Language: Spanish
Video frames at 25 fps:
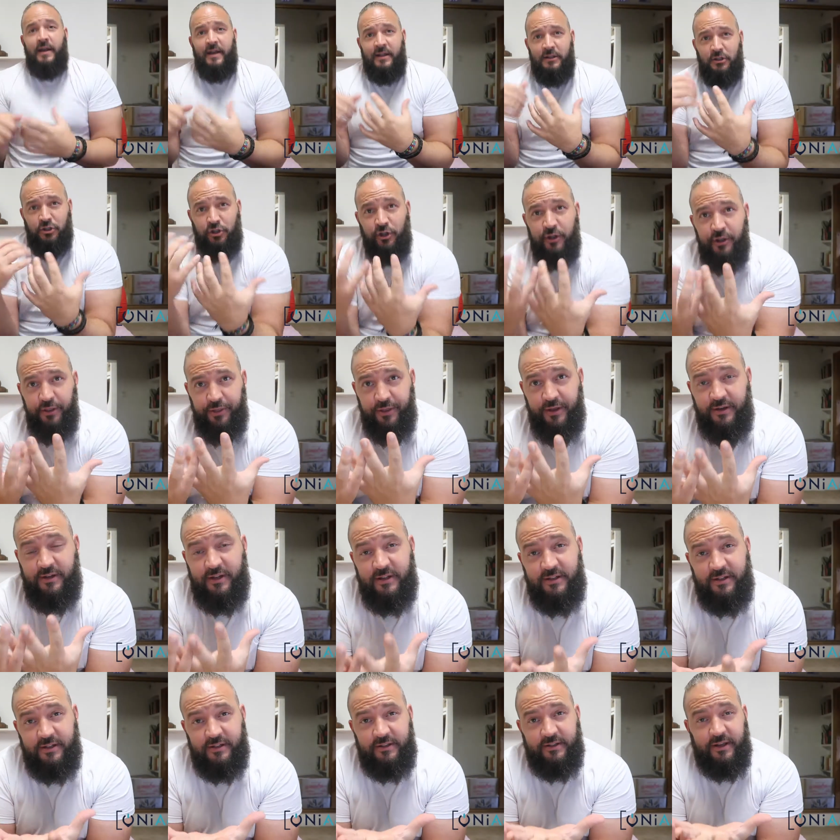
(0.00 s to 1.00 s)
Entonces
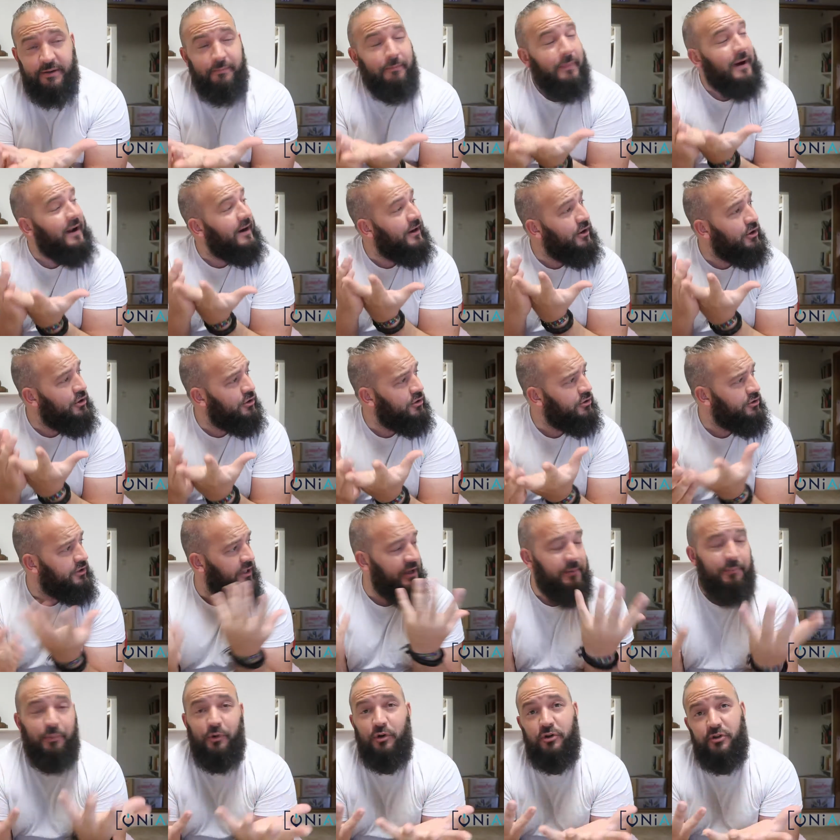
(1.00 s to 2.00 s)
existen varios
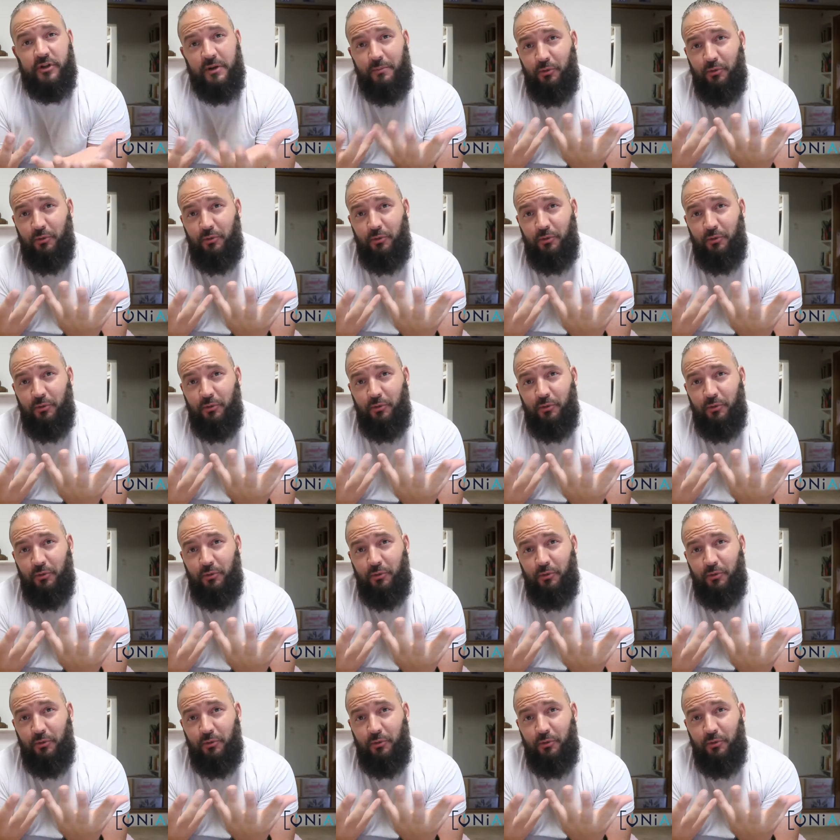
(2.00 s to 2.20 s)
tipos